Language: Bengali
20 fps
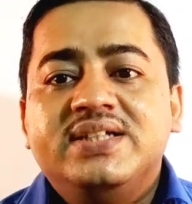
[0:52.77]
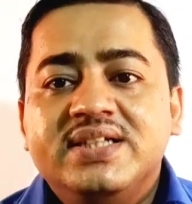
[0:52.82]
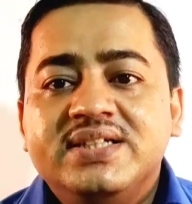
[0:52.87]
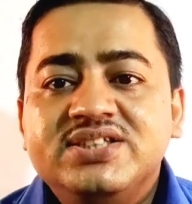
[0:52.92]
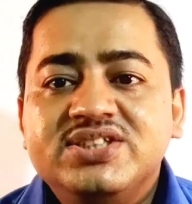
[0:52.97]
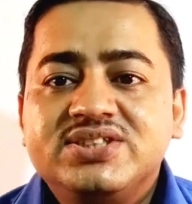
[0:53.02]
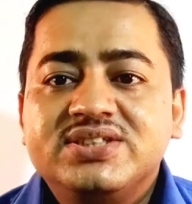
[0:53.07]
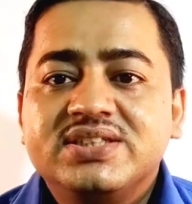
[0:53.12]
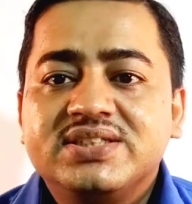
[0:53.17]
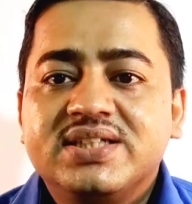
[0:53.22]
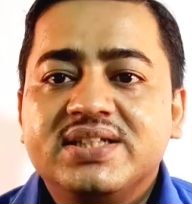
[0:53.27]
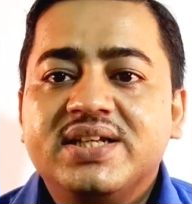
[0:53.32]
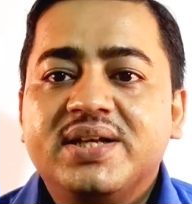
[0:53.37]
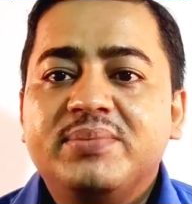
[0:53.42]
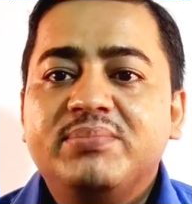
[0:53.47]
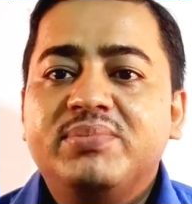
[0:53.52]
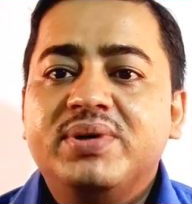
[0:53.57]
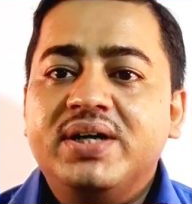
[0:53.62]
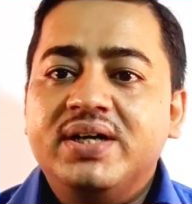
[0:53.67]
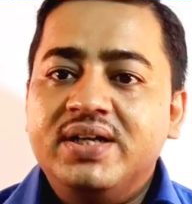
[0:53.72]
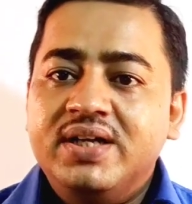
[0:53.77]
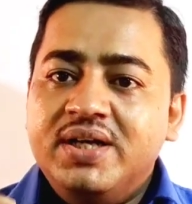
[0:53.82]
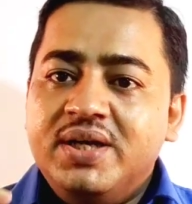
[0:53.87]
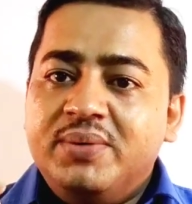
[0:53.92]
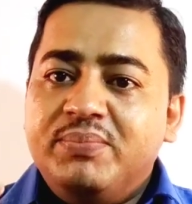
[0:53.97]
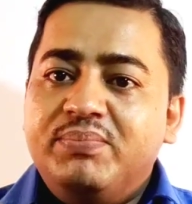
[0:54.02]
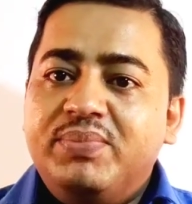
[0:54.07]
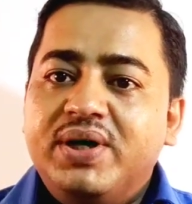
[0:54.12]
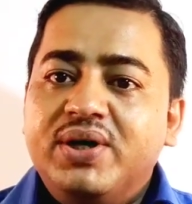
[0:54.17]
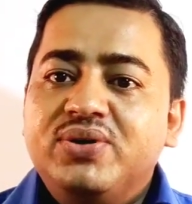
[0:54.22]
রেজিস্ট্রেশন নাম্বার
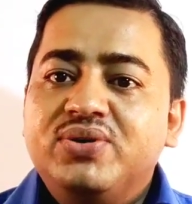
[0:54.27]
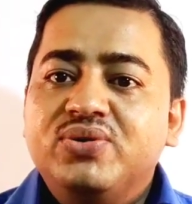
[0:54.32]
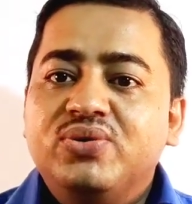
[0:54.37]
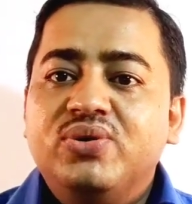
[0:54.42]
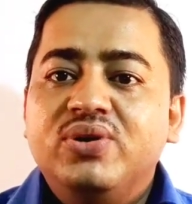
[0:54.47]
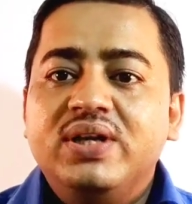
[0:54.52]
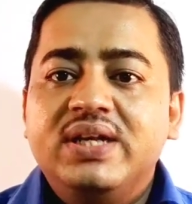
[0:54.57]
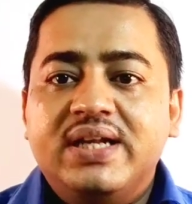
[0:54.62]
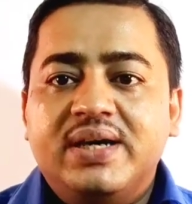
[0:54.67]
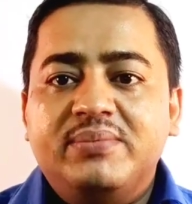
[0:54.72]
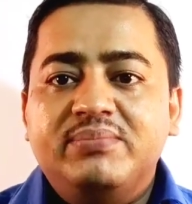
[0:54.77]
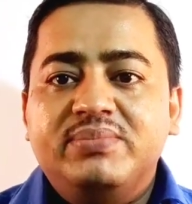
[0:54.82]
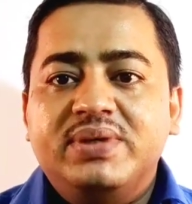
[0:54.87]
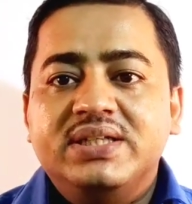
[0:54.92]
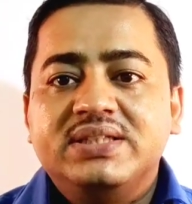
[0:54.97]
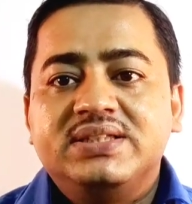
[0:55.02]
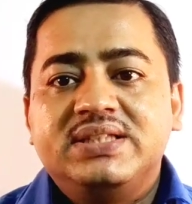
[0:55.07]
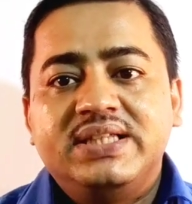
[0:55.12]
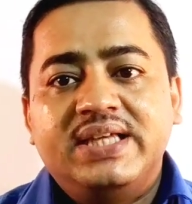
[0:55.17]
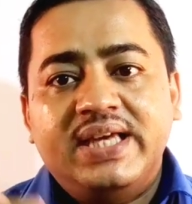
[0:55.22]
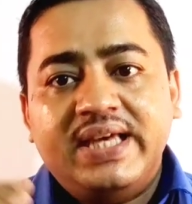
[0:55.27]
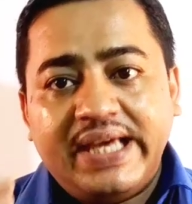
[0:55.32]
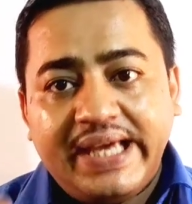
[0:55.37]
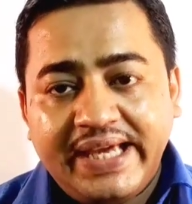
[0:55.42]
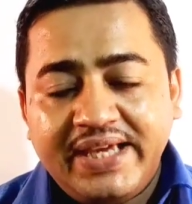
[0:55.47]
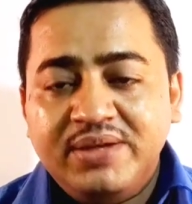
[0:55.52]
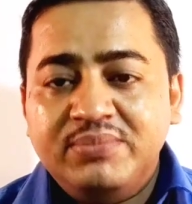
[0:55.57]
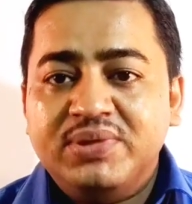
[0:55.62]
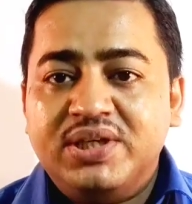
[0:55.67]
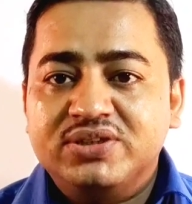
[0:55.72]
বা রোল নাম্বার দিয়ে
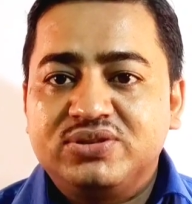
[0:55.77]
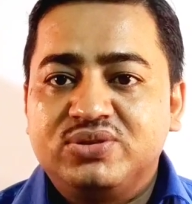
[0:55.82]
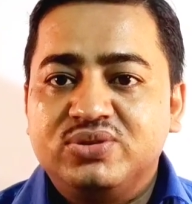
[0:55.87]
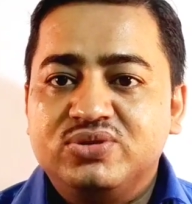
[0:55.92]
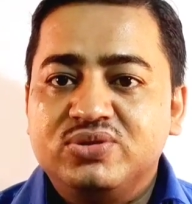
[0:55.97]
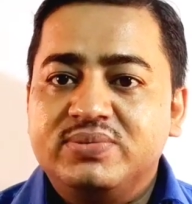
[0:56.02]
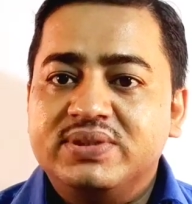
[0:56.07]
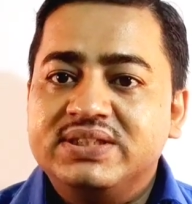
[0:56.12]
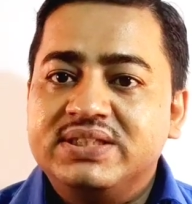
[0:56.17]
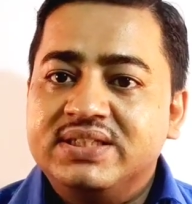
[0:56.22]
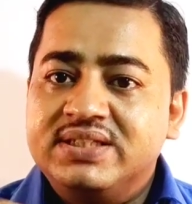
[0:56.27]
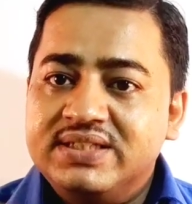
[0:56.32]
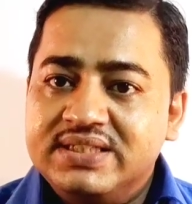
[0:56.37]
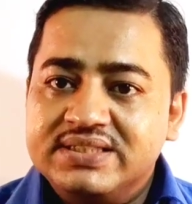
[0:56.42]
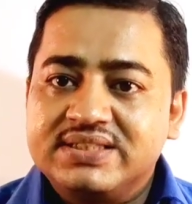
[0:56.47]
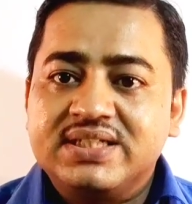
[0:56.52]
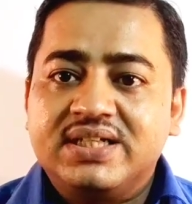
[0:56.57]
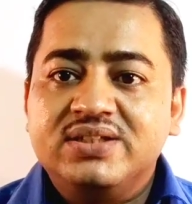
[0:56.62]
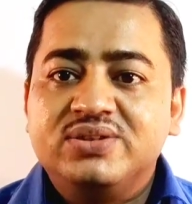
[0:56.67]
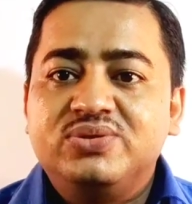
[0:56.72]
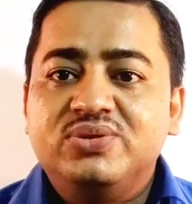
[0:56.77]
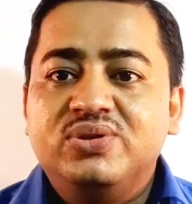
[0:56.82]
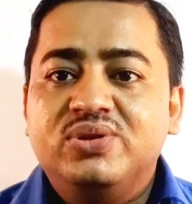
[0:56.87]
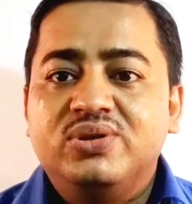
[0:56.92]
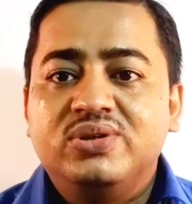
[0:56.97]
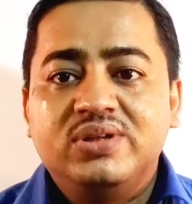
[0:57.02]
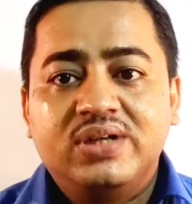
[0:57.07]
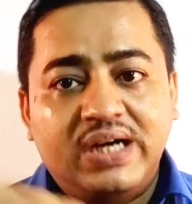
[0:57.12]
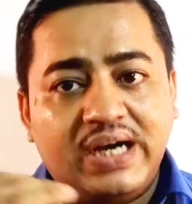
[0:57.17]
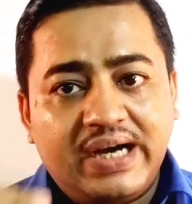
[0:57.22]
এই মাত্র তোমাদের রেজাল্টগুলো
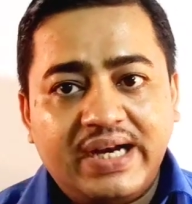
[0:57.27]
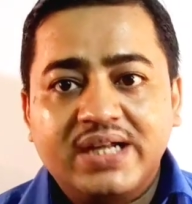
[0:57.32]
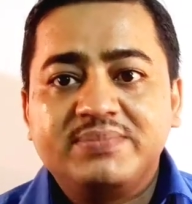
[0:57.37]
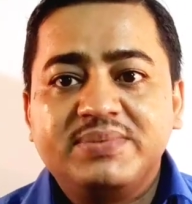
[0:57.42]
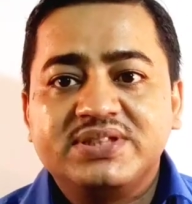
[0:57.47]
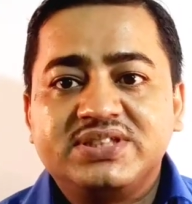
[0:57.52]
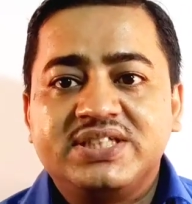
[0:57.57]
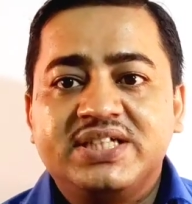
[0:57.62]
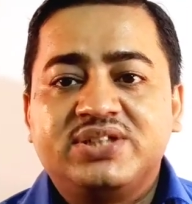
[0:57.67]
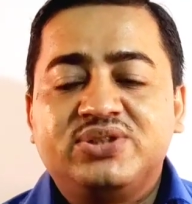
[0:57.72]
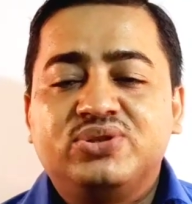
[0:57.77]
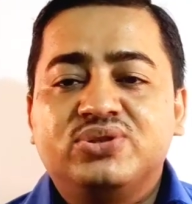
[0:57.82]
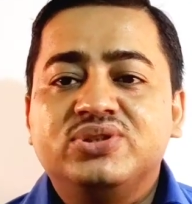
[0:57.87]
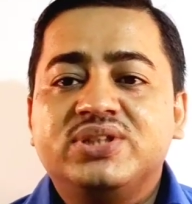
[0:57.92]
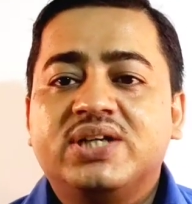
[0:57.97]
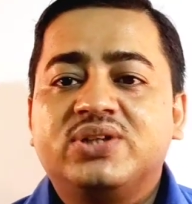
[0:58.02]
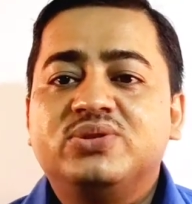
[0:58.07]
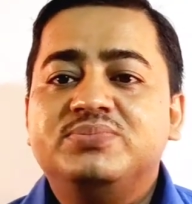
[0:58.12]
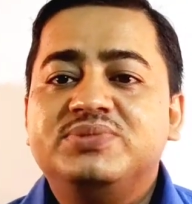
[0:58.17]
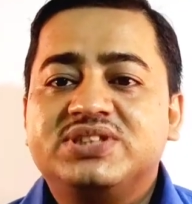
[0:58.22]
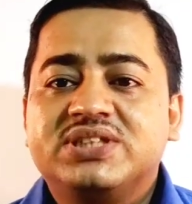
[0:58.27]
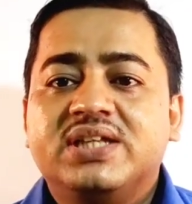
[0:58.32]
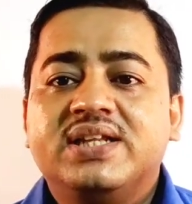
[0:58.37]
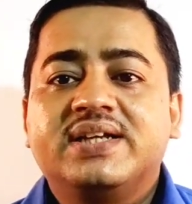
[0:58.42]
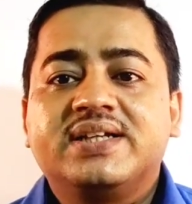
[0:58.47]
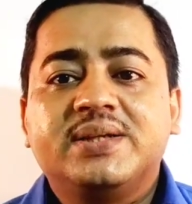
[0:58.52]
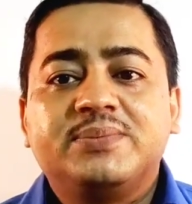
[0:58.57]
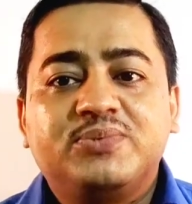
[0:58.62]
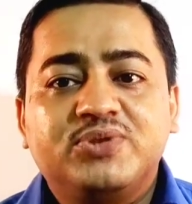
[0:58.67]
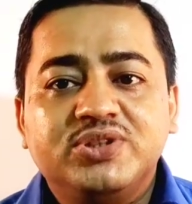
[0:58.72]
আরেকবার চেক করো দেখো বিশাল
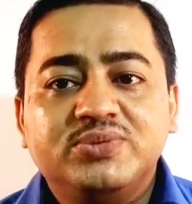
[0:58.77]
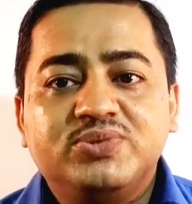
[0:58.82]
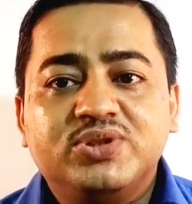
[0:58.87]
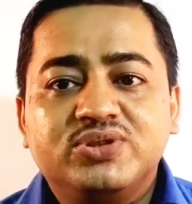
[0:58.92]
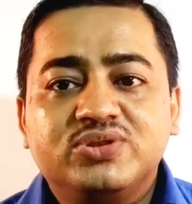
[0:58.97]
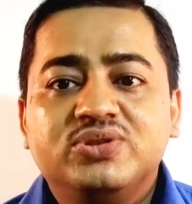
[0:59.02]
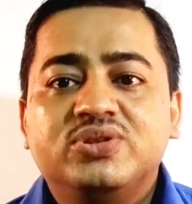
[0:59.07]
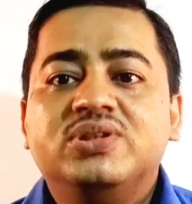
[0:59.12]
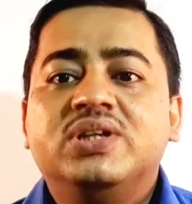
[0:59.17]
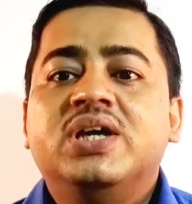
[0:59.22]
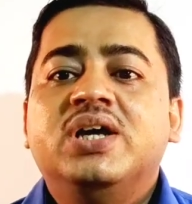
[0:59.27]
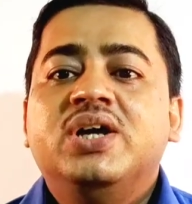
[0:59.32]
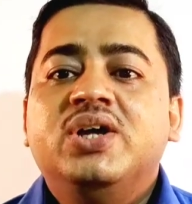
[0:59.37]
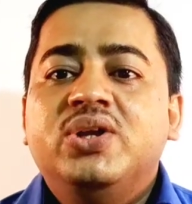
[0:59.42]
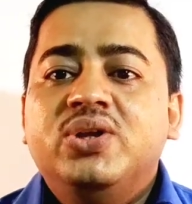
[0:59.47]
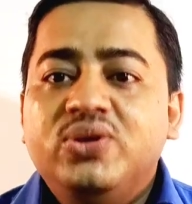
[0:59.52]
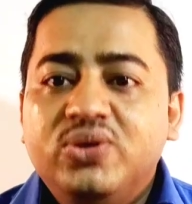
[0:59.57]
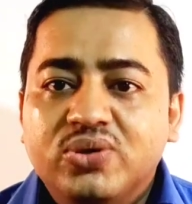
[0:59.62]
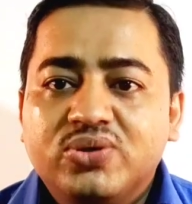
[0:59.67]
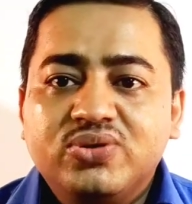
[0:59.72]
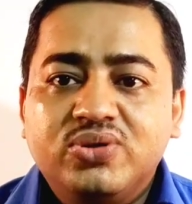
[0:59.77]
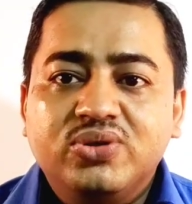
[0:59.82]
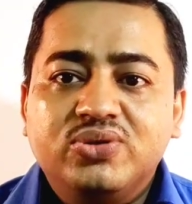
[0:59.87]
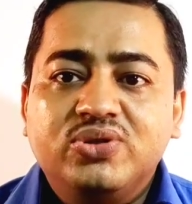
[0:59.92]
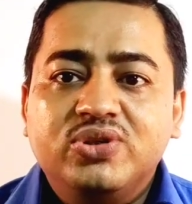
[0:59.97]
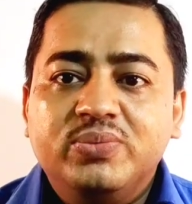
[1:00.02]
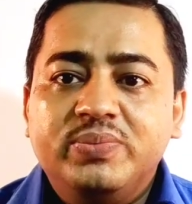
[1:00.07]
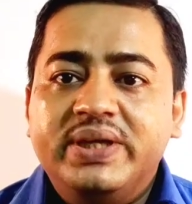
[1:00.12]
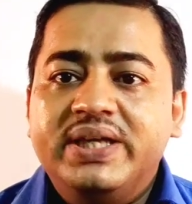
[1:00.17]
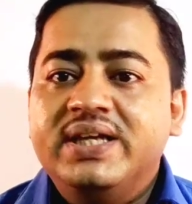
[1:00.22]
একটা পরিবর্তন লক্ষ্য
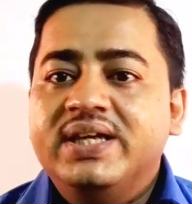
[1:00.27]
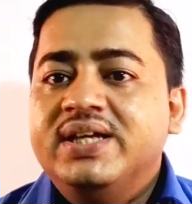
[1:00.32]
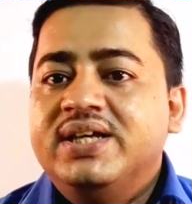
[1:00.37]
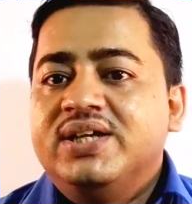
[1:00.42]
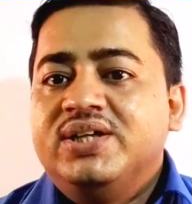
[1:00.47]
করবে